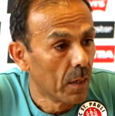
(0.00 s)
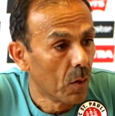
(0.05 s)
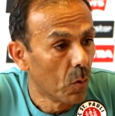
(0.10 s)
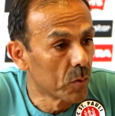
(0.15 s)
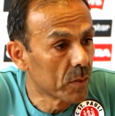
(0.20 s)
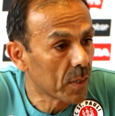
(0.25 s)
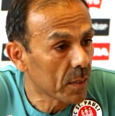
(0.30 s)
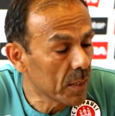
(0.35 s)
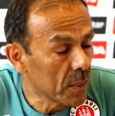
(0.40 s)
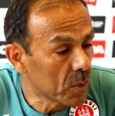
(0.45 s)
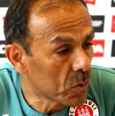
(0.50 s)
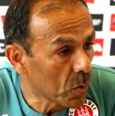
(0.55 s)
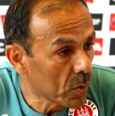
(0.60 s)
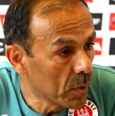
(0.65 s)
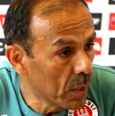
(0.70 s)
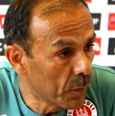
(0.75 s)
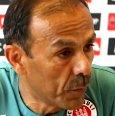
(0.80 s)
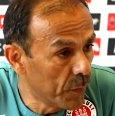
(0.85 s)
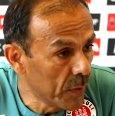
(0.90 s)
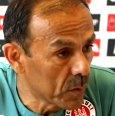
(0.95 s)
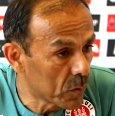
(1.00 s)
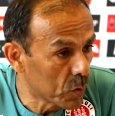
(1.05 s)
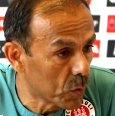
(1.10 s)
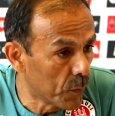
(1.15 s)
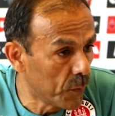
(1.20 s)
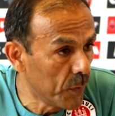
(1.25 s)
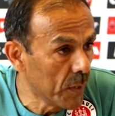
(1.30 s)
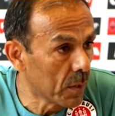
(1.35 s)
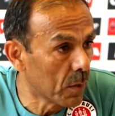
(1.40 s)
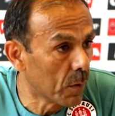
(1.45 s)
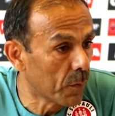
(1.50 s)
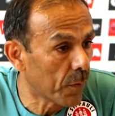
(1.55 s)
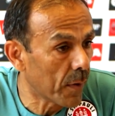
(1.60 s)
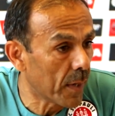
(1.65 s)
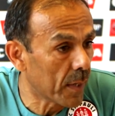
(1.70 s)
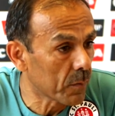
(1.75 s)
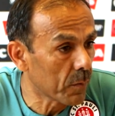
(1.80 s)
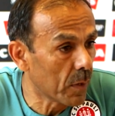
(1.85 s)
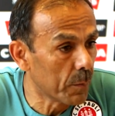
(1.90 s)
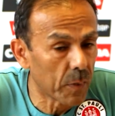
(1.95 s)
Und das ist doch nicht viel, zu viel
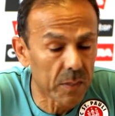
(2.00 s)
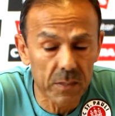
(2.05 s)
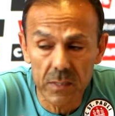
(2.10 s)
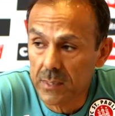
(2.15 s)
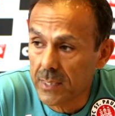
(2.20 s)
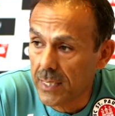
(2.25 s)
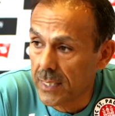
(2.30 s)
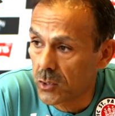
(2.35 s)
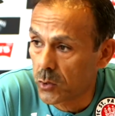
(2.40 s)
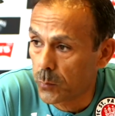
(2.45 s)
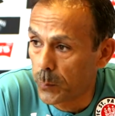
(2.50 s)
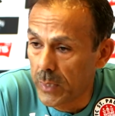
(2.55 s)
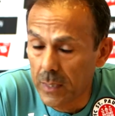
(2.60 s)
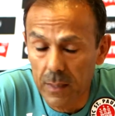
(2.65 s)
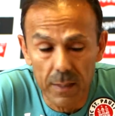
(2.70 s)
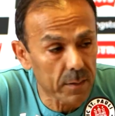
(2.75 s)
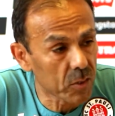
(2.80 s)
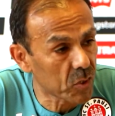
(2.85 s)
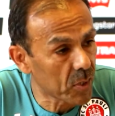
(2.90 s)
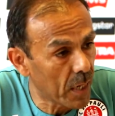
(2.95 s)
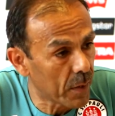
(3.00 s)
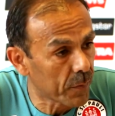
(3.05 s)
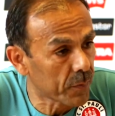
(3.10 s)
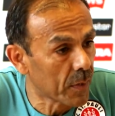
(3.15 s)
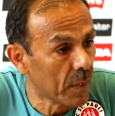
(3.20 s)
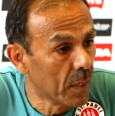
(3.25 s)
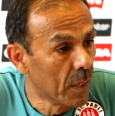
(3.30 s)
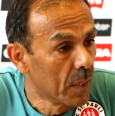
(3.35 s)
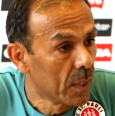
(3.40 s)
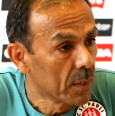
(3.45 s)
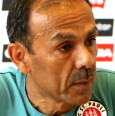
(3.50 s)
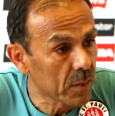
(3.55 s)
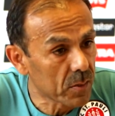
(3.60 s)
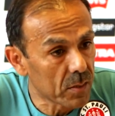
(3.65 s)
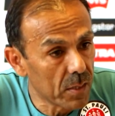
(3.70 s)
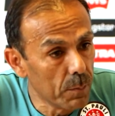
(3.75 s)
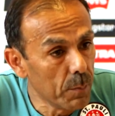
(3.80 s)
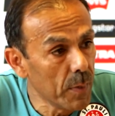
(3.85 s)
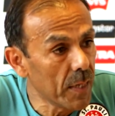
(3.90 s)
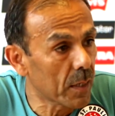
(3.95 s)
gefragt. Wenn man zehn Spieler schafft, dass
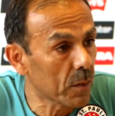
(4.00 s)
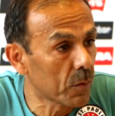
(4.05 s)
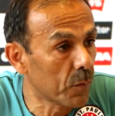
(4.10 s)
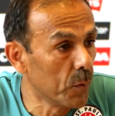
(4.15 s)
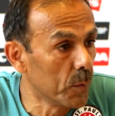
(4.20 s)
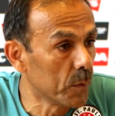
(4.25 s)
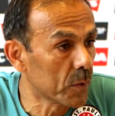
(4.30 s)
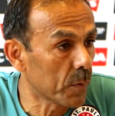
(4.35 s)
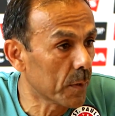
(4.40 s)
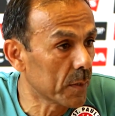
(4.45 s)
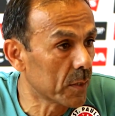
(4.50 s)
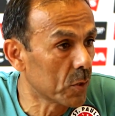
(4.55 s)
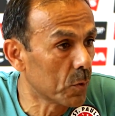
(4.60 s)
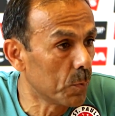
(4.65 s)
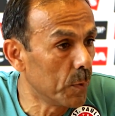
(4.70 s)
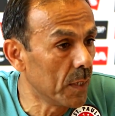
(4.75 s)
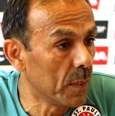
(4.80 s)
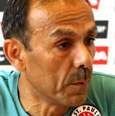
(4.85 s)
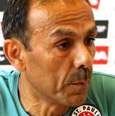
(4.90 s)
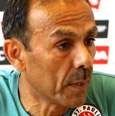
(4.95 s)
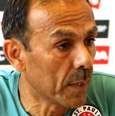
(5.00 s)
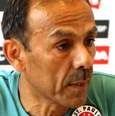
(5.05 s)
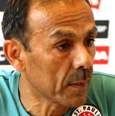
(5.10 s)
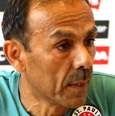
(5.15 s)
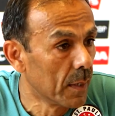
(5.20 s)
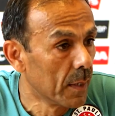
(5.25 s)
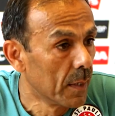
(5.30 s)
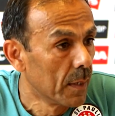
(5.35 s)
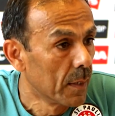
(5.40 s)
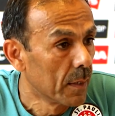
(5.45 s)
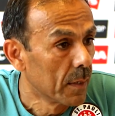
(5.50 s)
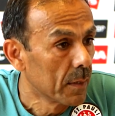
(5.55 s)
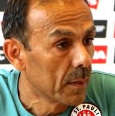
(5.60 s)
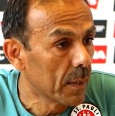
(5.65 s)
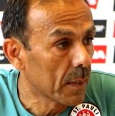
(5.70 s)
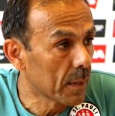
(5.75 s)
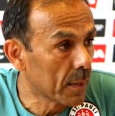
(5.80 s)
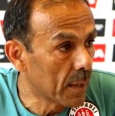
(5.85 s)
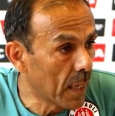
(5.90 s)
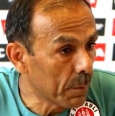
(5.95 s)
die mehr als 25 Spiele macht,
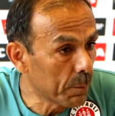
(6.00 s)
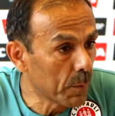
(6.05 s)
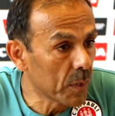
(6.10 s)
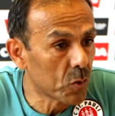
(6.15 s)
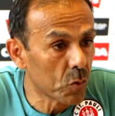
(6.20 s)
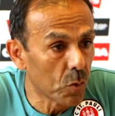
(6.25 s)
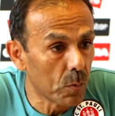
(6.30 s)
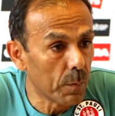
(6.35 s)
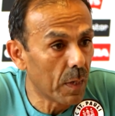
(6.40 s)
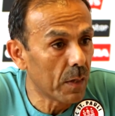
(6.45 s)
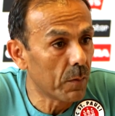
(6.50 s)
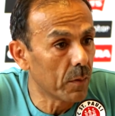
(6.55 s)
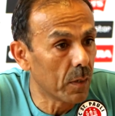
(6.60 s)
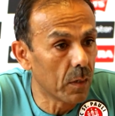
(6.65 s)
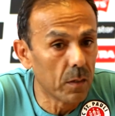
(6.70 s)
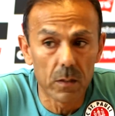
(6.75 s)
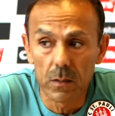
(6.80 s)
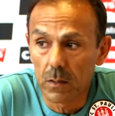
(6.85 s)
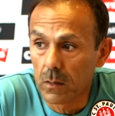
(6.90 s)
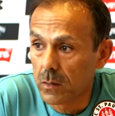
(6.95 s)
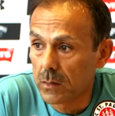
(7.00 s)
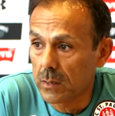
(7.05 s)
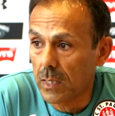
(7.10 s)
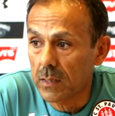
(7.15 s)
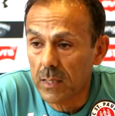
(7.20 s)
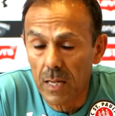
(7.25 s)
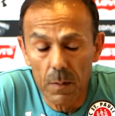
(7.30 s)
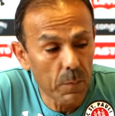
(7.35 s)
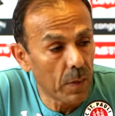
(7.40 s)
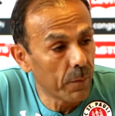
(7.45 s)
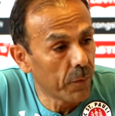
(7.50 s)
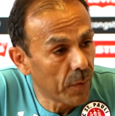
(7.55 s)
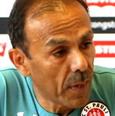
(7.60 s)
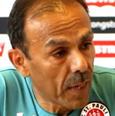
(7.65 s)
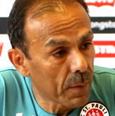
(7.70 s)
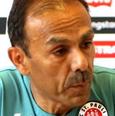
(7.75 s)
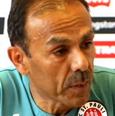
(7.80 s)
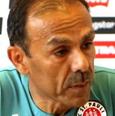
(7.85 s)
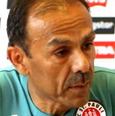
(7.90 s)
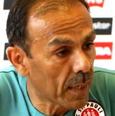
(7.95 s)
ja, dann hat man schon mal, äh, dann kann man
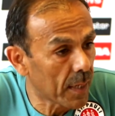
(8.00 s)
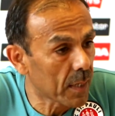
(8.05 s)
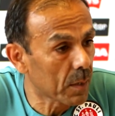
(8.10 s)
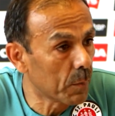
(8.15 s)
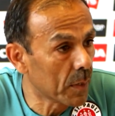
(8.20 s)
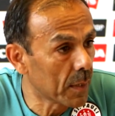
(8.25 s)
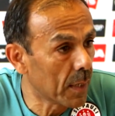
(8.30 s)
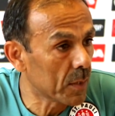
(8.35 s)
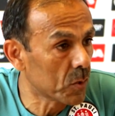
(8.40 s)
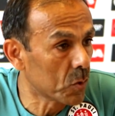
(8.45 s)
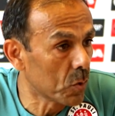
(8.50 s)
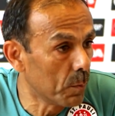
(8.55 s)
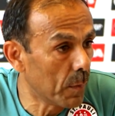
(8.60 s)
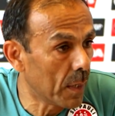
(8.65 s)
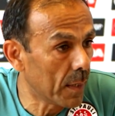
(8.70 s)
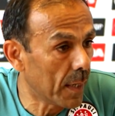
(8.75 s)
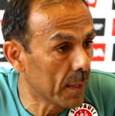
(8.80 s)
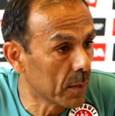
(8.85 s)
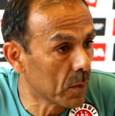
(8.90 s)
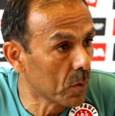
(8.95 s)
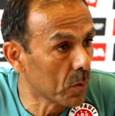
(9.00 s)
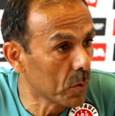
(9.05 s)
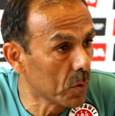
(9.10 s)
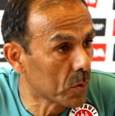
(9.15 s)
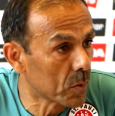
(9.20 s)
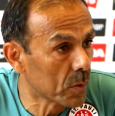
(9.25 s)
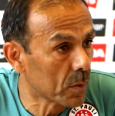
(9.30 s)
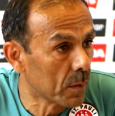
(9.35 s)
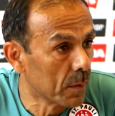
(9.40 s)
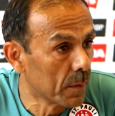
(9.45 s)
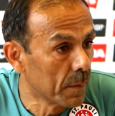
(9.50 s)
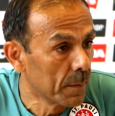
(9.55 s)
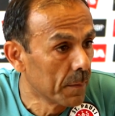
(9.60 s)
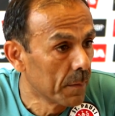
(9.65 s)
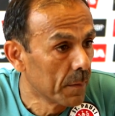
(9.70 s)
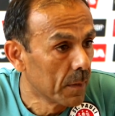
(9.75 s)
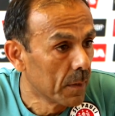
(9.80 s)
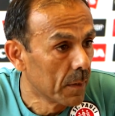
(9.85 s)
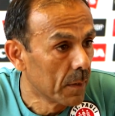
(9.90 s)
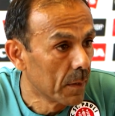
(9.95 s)
vielleicht mal sagen, man hat schon mal ein Gerüst.
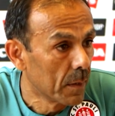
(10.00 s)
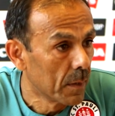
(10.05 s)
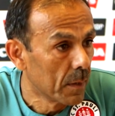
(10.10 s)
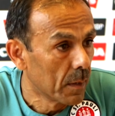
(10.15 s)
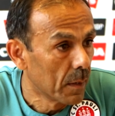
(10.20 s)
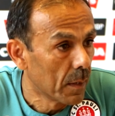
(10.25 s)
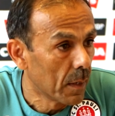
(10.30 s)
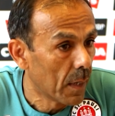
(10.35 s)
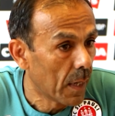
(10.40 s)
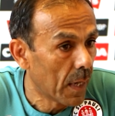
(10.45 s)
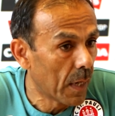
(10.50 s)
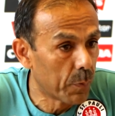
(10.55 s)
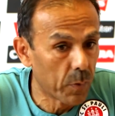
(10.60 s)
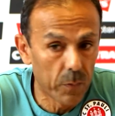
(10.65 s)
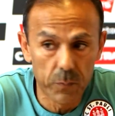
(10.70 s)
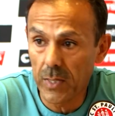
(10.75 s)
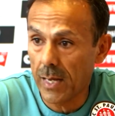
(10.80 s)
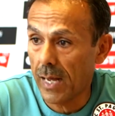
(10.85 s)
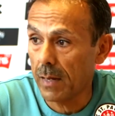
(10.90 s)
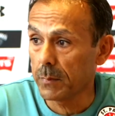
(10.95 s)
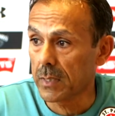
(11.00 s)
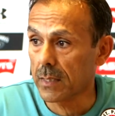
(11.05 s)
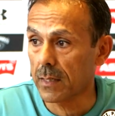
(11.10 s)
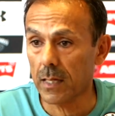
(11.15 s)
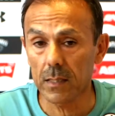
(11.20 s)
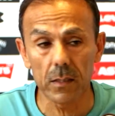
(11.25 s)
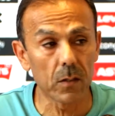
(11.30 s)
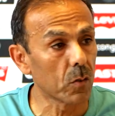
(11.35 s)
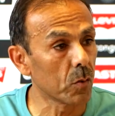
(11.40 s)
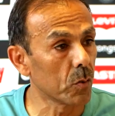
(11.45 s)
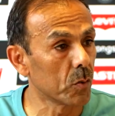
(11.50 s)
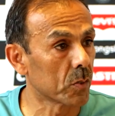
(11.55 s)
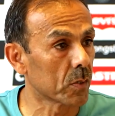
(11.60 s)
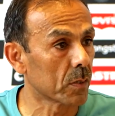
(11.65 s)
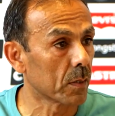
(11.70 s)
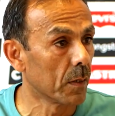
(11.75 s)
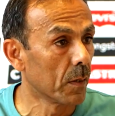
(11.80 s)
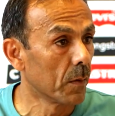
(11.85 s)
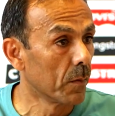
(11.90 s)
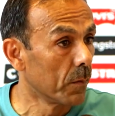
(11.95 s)
Aber wir haben kein
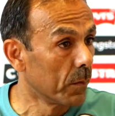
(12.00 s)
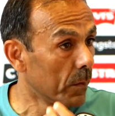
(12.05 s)
Gerüst.